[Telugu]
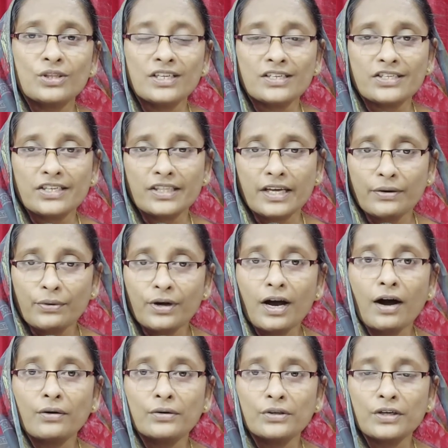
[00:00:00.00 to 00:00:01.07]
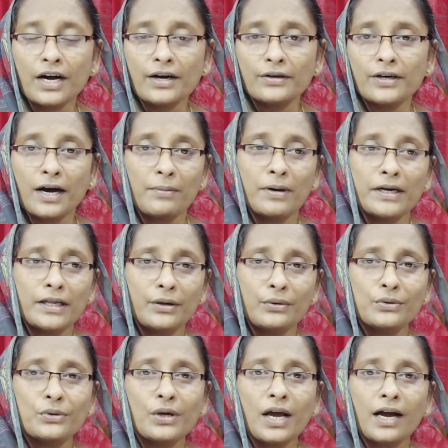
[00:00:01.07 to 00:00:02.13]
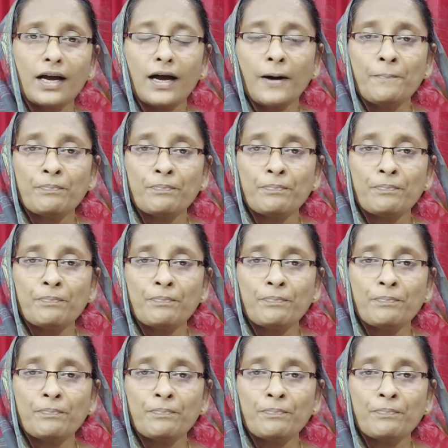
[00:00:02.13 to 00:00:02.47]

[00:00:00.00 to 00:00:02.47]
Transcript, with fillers: తీర్చే దేవుడుగా ఉంటున్నాడు కాబట్టి రుతులాగా